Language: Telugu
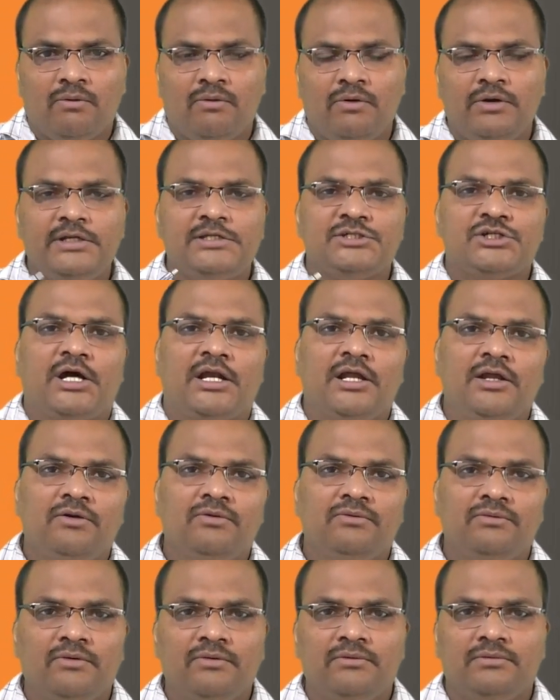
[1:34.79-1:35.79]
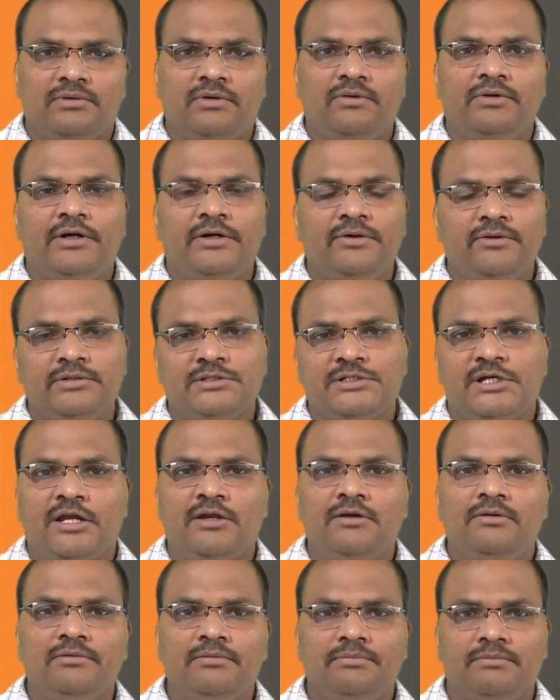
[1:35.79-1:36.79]
కొన్ని ఛానళ్ళు రెండు
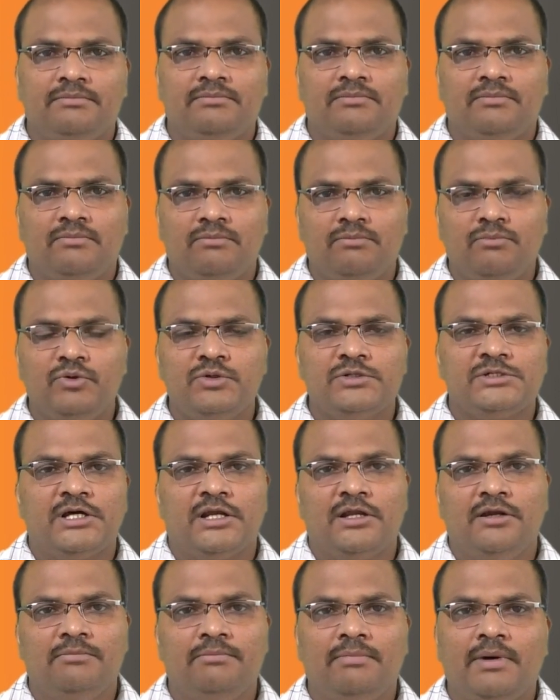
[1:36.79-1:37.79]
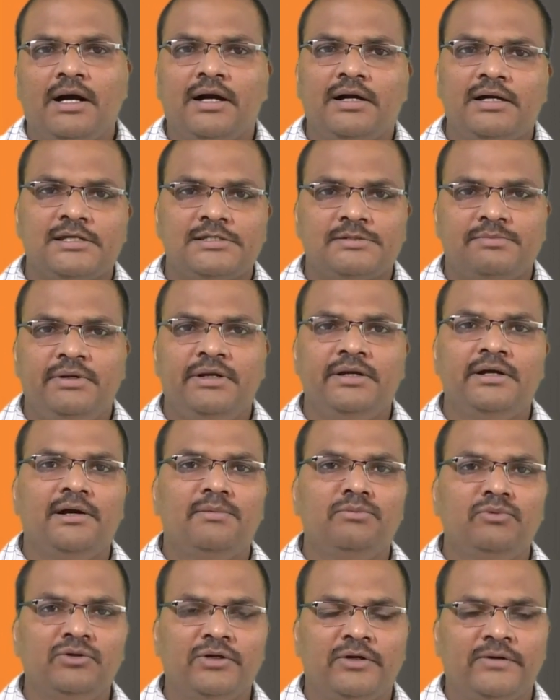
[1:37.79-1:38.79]
ఛానళ్ళు మూడు ఛానళ్ళు బాగా స్పీడ్గా
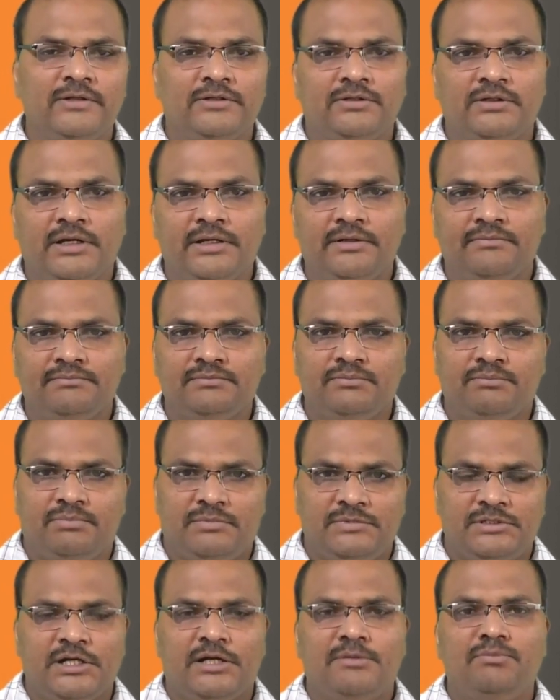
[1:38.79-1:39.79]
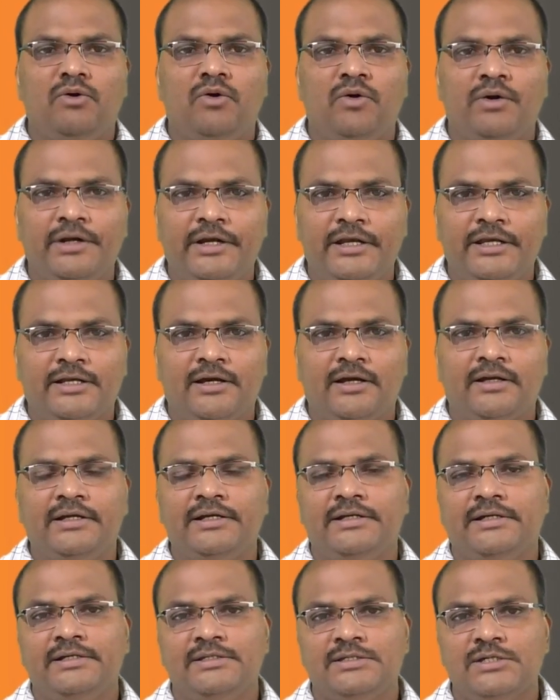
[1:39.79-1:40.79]
ముందుకు వెళ్తున్నాయి జగన్మోహన్ రెడ్డి
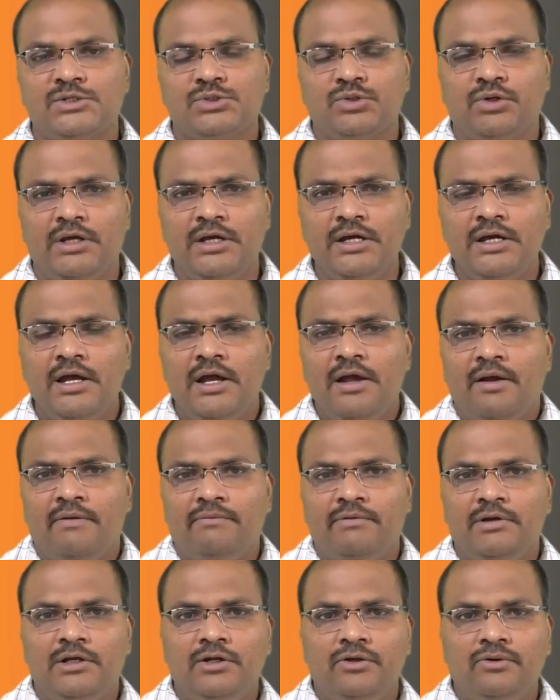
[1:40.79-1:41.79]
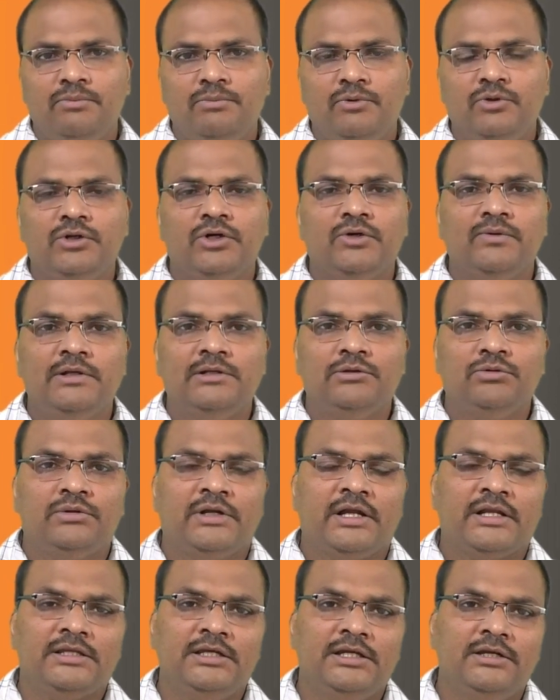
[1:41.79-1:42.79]
టార్గెట్గా చేసుకొని వీళ్ళు ముందుకు
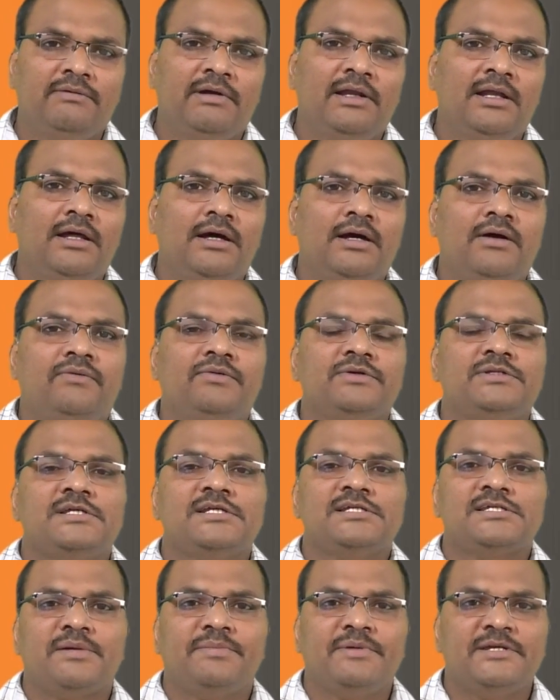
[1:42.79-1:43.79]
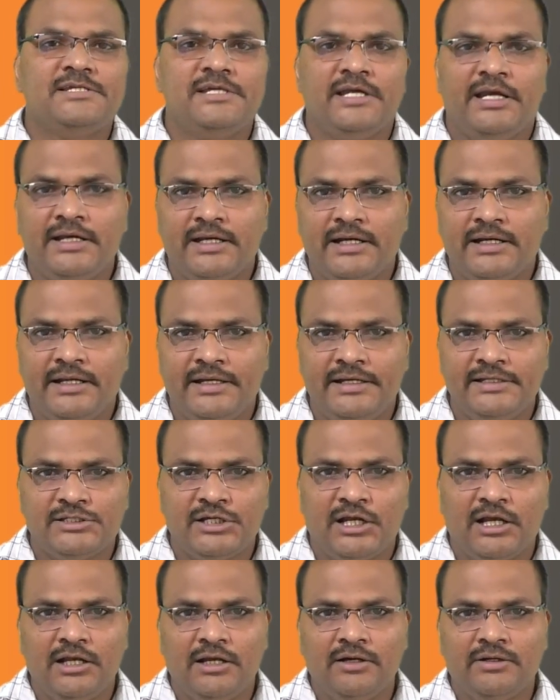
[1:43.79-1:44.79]
వెళ్తున్నారు దీనివల్ల వచ్చిన సమస్య ఏంటంటే ఈ
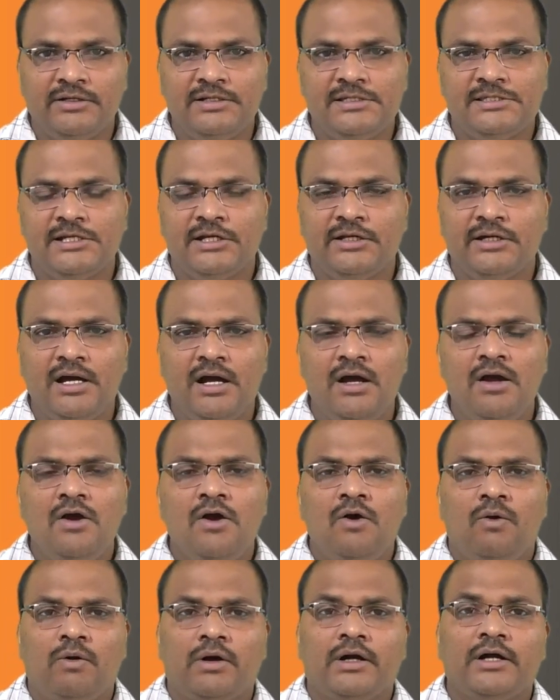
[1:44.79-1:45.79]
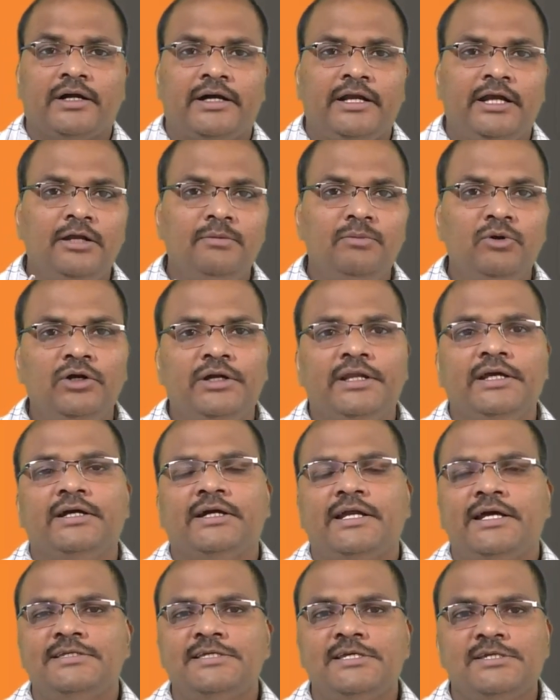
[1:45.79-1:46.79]
ఛానళ్ళకు రీసెంట్గా ఒక క్రెడిబిలిటీ
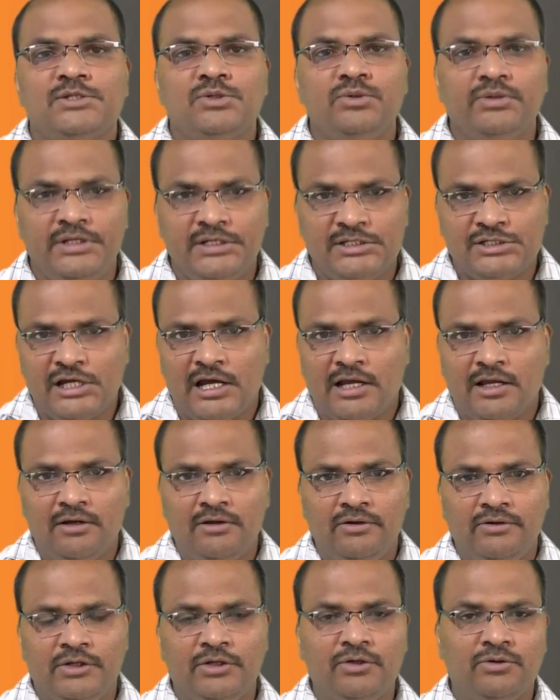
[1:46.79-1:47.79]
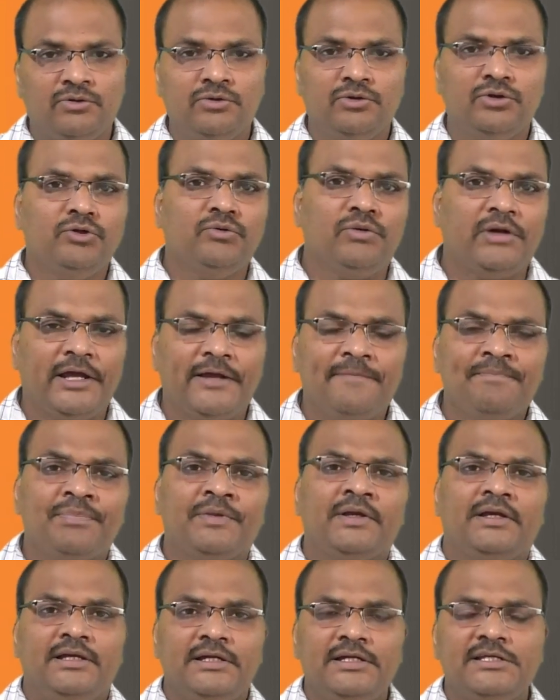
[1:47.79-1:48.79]
క్రైసిస్ను ఈ ఛానళ్ళు ఎదుర్కొంటూ ఉన్నాయి
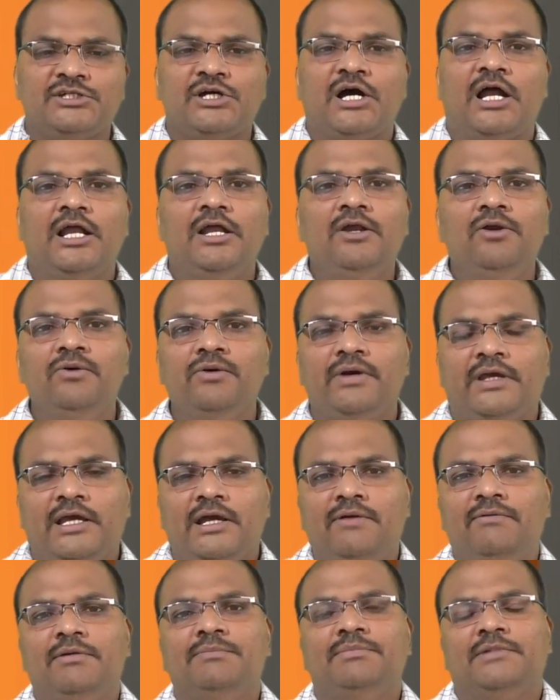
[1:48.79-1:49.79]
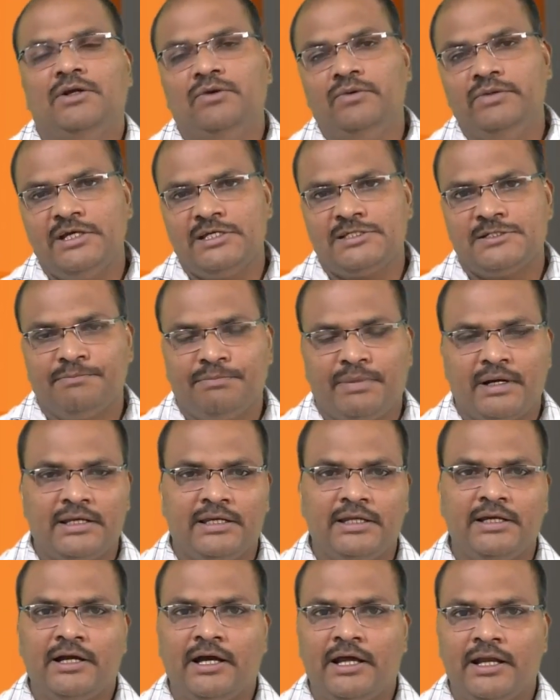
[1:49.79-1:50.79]
ఈ ఛానళ్ళు కేవలం తెలుగుదేశం
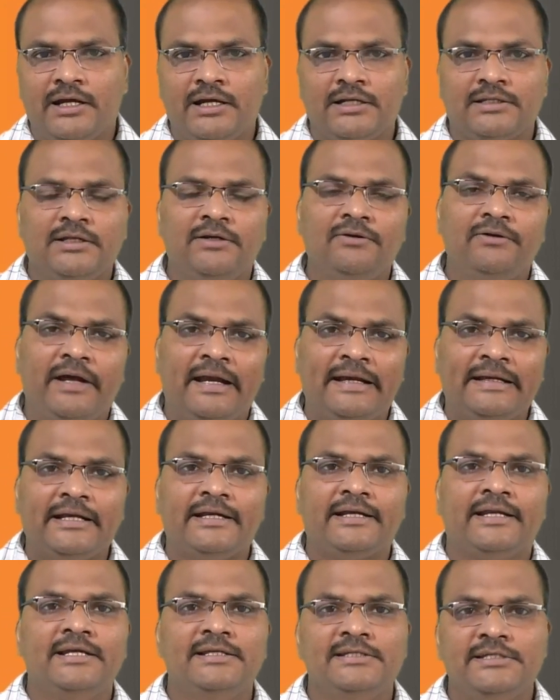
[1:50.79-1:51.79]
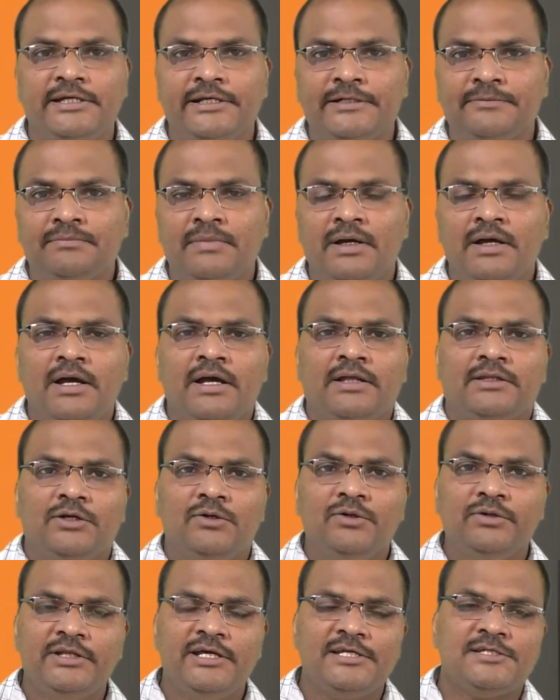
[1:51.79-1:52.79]
పార్టీ కార్యకర్తలను ఎంటర్టైన్ చేయడం
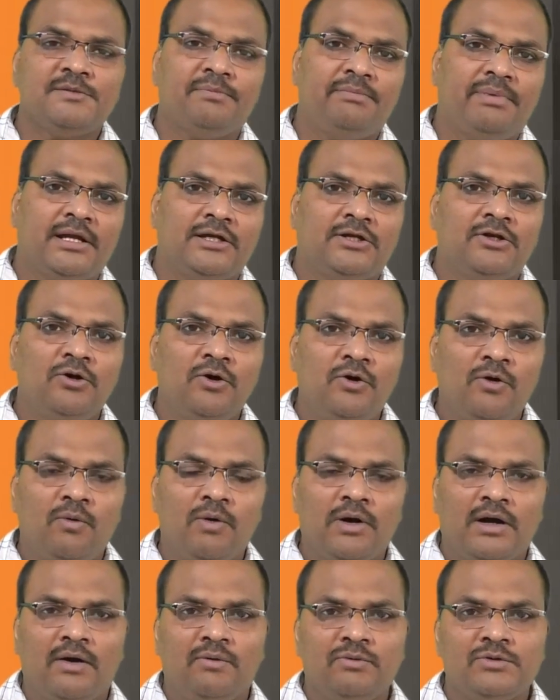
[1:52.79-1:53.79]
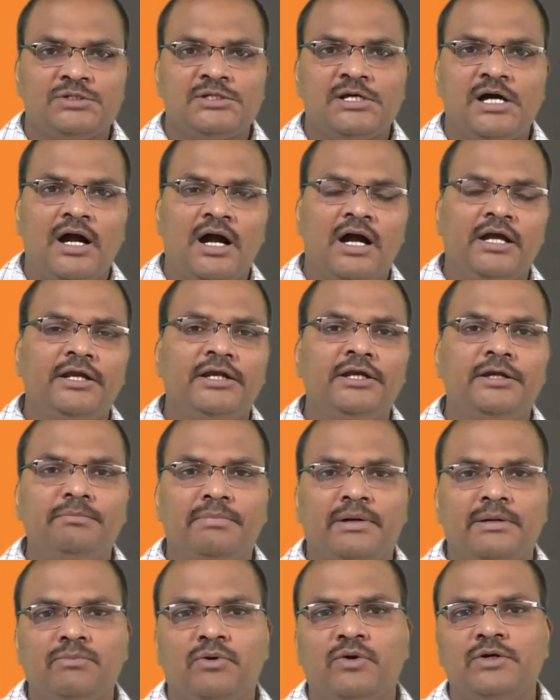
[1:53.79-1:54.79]
తెలుగుదేశం పార్టీలో ఒక ఉత్సాహాన్ని
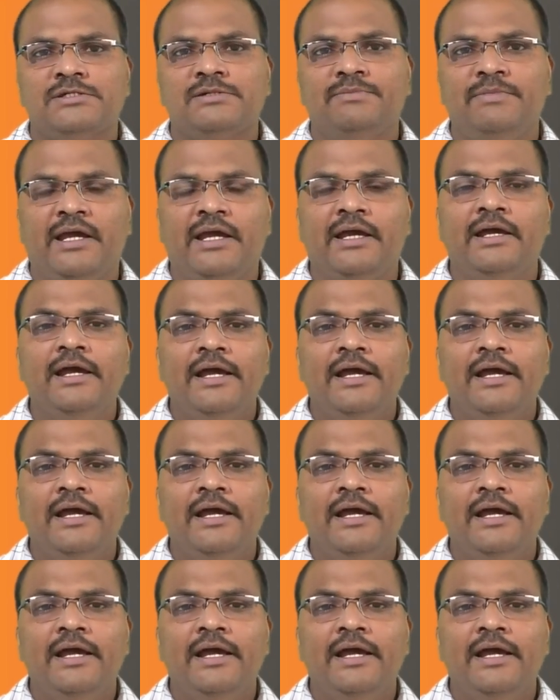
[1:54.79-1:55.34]
నింపడం కోసమే